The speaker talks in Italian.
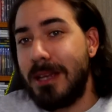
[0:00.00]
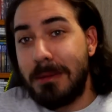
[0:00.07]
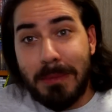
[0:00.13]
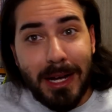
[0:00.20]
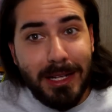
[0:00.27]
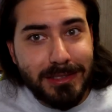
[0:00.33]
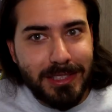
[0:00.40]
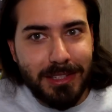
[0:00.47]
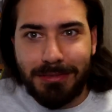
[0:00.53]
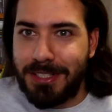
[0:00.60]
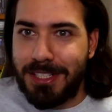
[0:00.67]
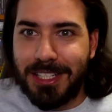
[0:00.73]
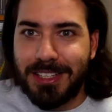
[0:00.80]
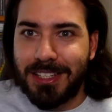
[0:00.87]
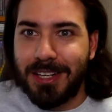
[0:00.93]
e basta, è
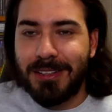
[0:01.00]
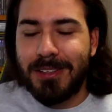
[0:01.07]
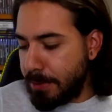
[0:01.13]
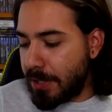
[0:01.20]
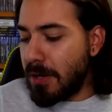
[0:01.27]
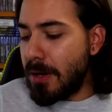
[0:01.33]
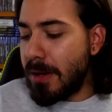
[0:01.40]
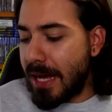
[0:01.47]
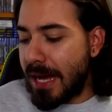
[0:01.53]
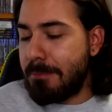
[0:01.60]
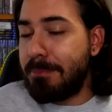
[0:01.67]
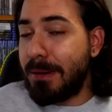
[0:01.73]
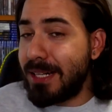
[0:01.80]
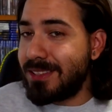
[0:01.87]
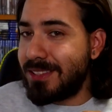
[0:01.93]
finita. Però a
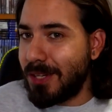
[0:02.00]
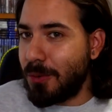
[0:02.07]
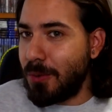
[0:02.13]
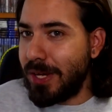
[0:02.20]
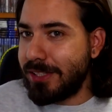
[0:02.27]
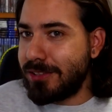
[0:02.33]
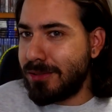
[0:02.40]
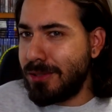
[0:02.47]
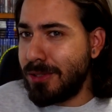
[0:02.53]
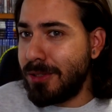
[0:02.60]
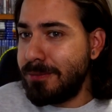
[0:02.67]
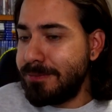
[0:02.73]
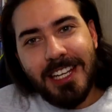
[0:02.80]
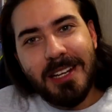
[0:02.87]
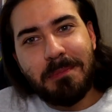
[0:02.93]
parte
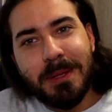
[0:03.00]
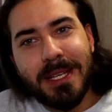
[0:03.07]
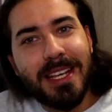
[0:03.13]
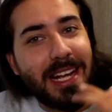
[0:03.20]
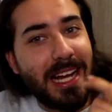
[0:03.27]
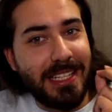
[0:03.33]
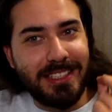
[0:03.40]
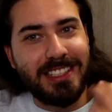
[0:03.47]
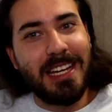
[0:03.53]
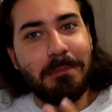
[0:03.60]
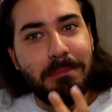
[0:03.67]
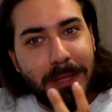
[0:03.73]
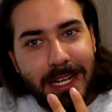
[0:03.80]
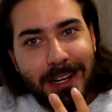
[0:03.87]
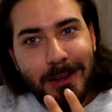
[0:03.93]
questo, il piccante
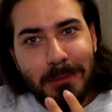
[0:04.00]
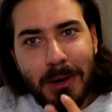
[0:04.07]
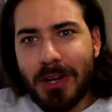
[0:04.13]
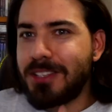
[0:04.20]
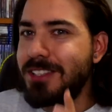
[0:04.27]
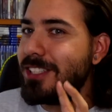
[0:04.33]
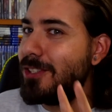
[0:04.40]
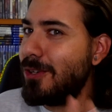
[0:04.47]
appena lo mordi